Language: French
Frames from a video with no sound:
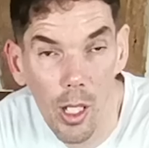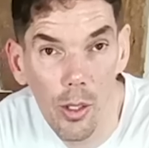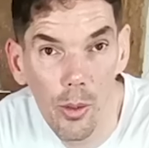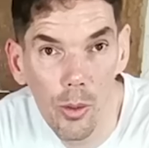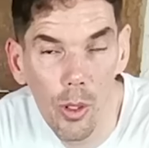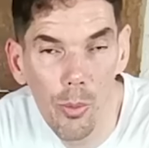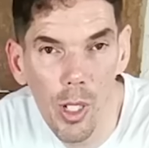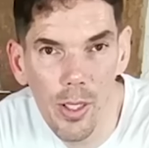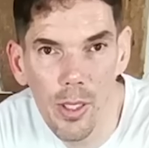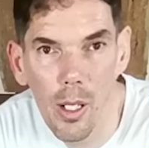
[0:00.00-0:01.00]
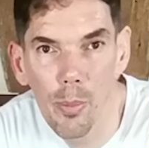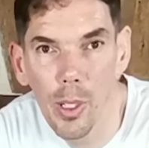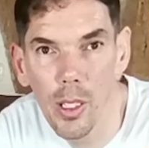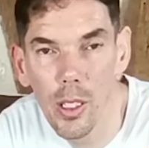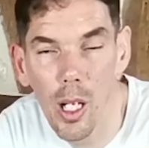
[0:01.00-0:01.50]
Voilà, donc moi ça a
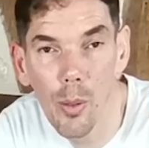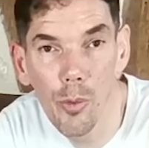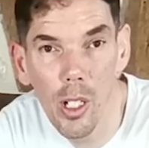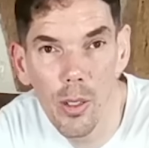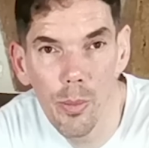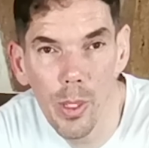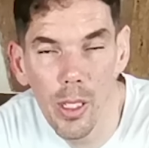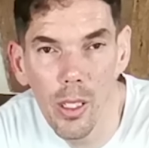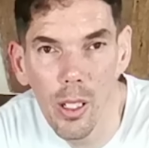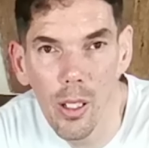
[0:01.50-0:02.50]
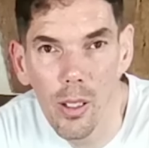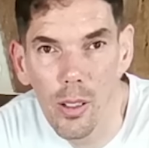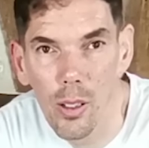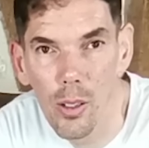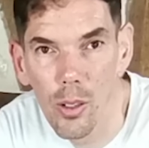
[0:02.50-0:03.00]
pris un mois et demi,
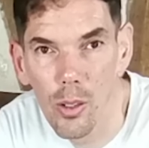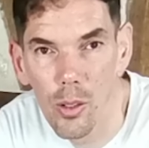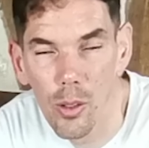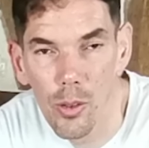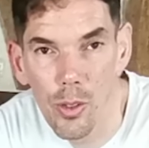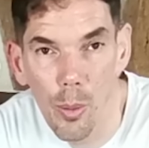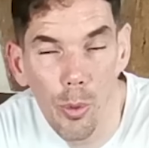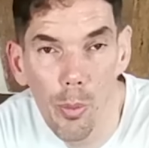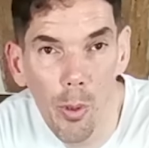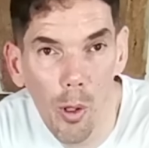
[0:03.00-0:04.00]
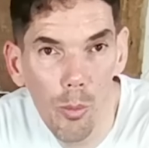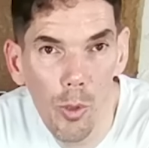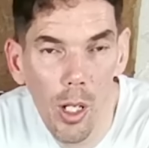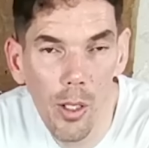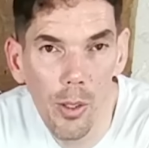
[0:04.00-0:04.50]
ça peut prendre
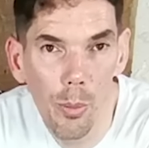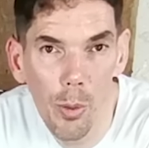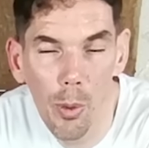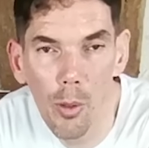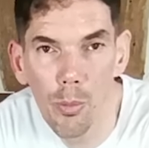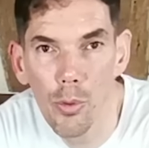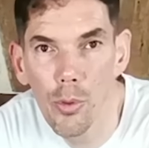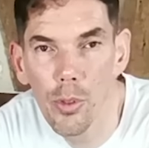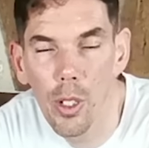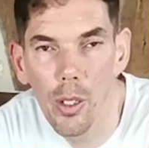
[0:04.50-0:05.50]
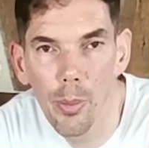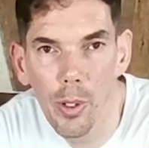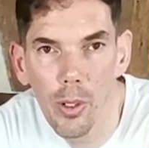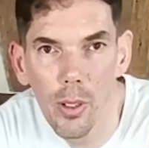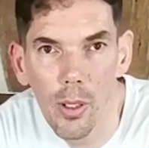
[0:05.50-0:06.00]
moins, ça peut prendre plus, ça
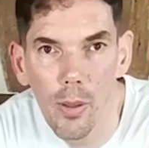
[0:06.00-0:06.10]
dépend.